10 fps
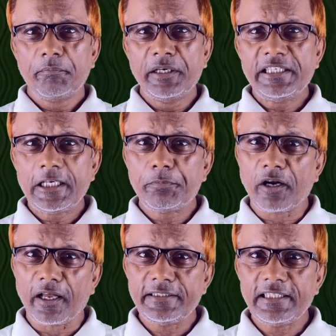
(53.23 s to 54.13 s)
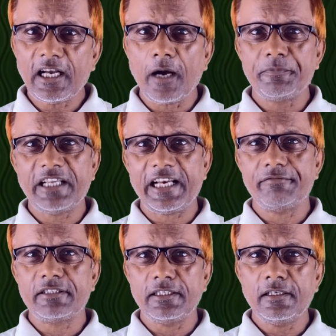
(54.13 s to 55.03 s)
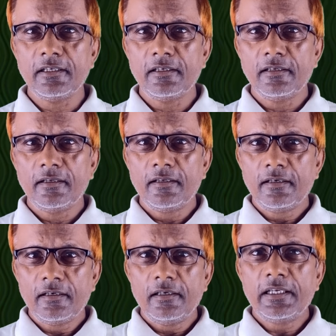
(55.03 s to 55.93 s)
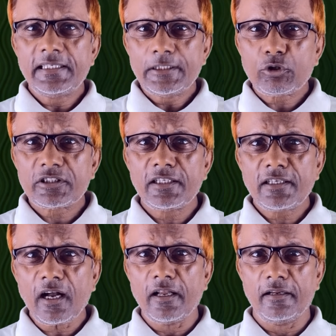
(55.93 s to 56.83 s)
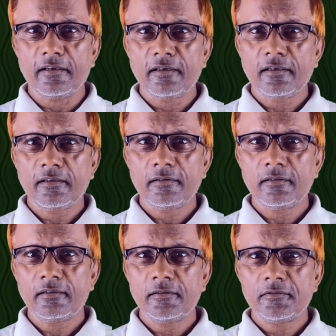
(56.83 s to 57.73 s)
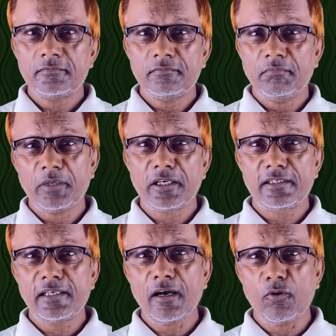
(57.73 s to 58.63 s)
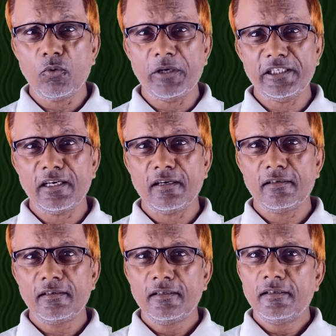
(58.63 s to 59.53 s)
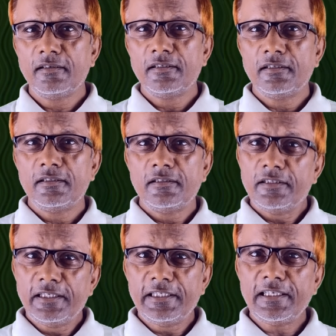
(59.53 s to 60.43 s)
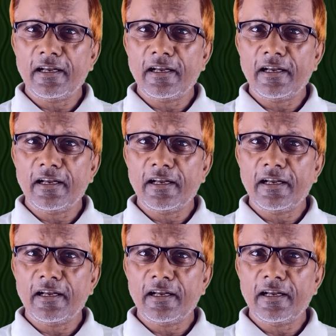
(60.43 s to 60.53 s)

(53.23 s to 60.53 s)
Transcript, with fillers: भाई रेट बढ़ाइए आप टैरिफ की लेकिन ये कोई तरीका है मगर क्या हो भैया इंडिया